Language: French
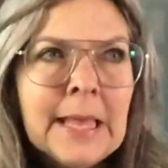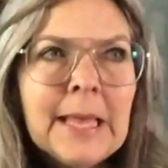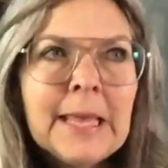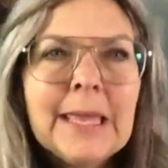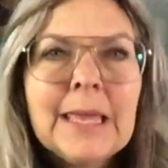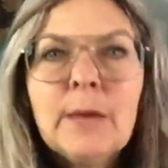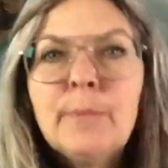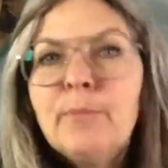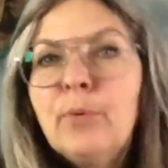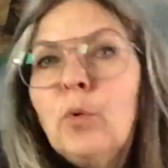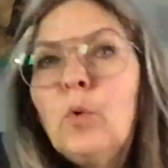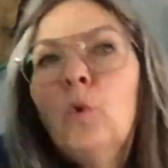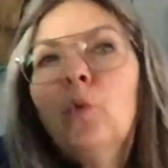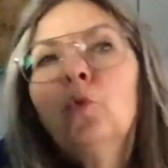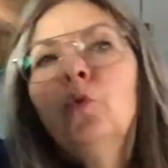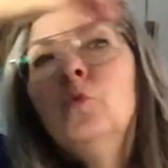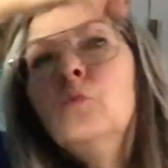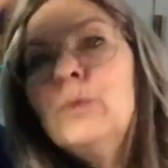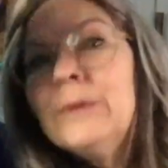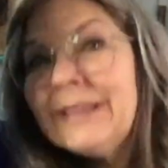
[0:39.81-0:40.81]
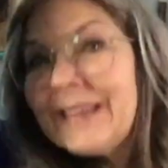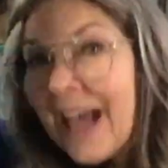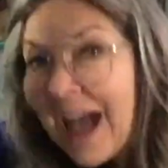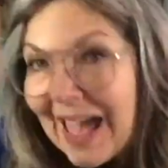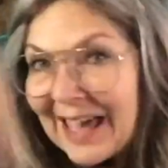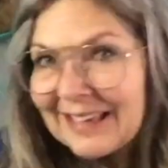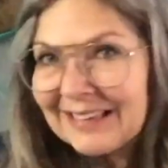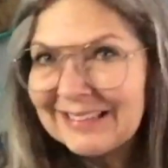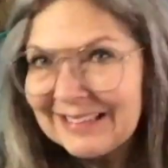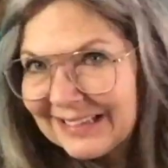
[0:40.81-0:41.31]
Et pour nous
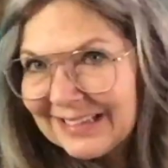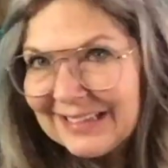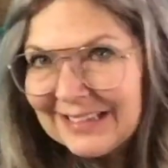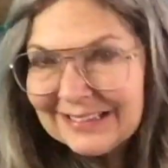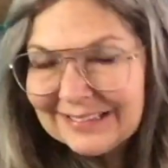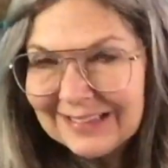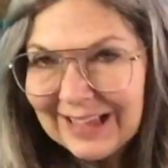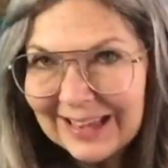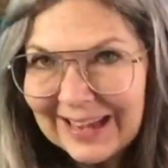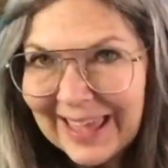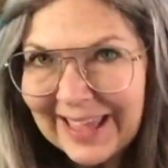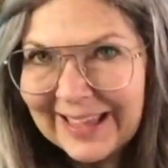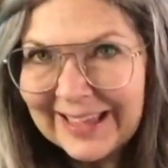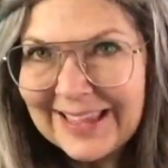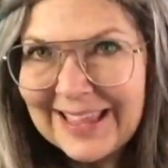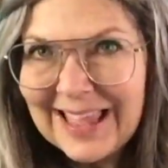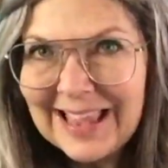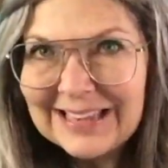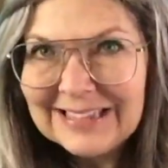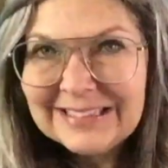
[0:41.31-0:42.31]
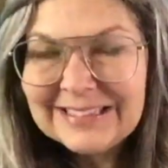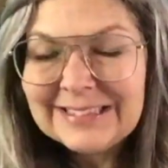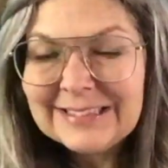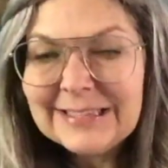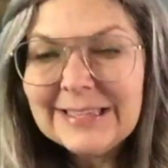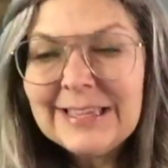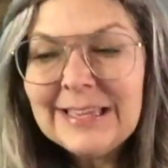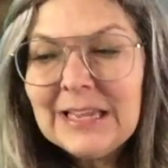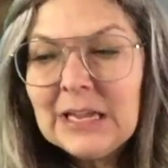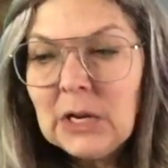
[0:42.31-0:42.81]
garder dans la
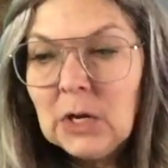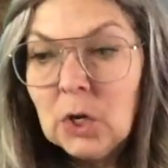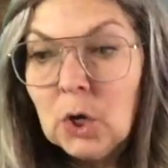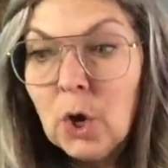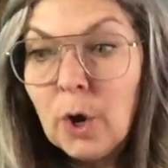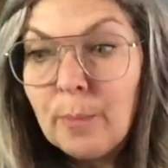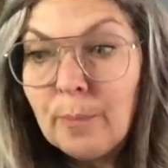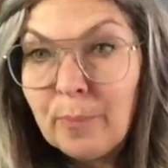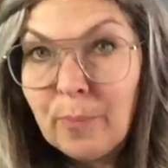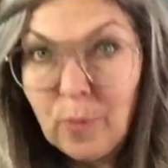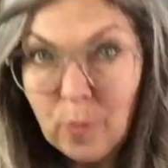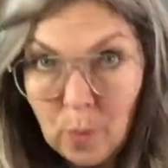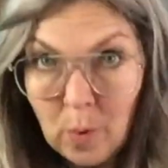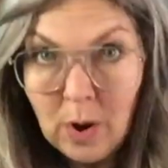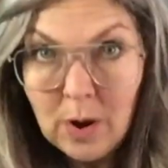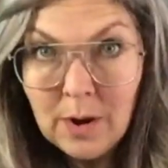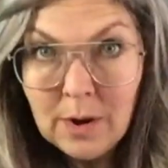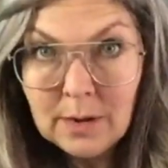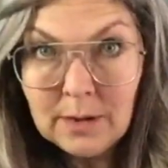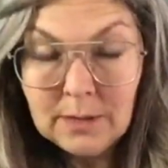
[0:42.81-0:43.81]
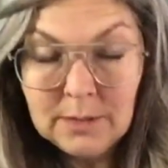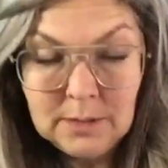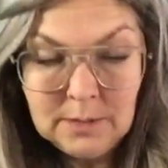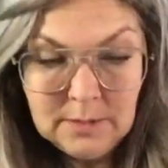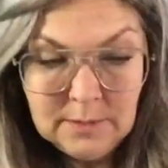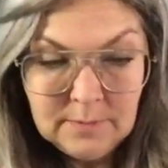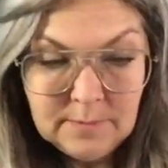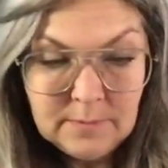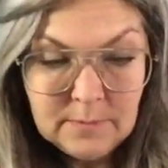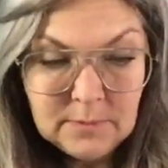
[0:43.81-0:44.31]
réalité, le poids
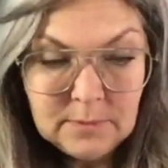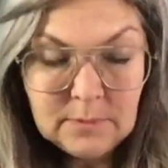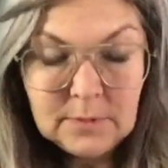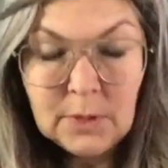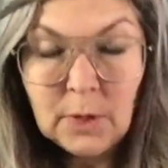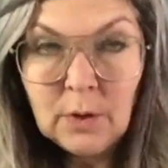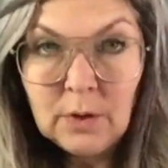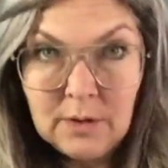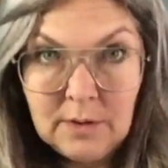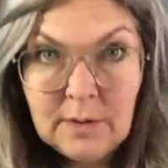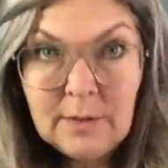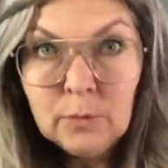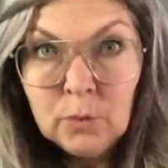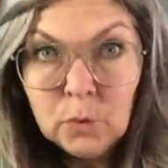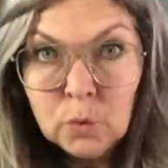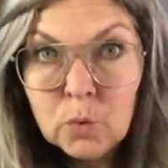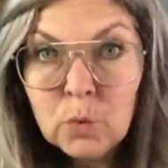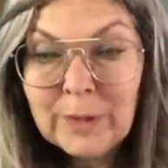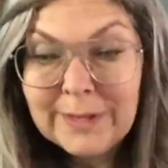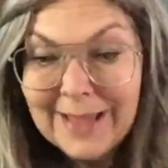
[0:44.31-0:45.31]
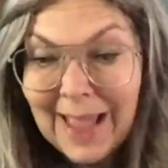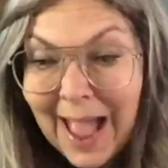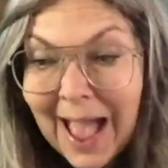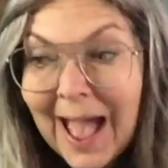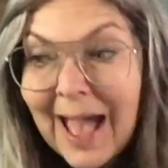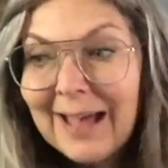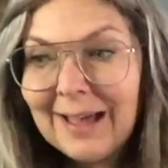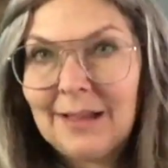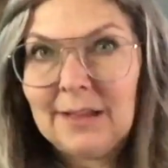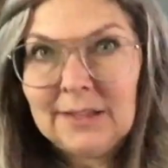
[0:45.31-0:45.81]
le, nous
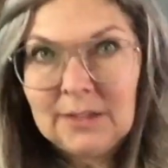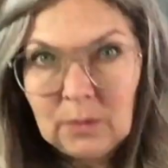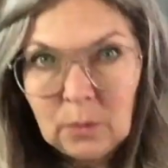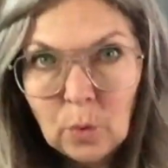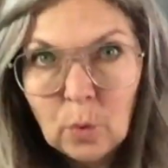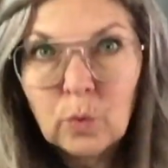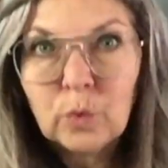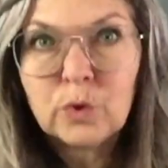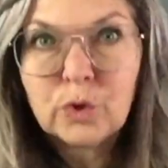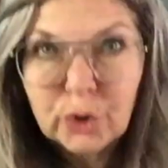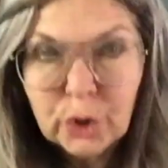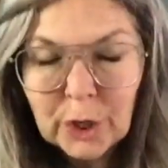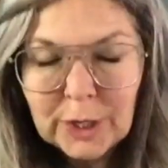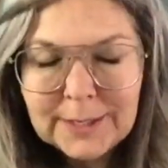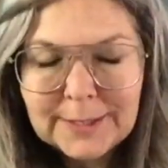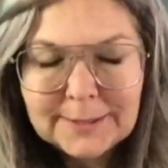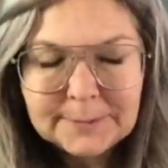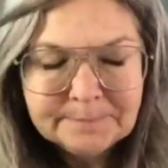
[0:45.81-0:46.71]
garde au sol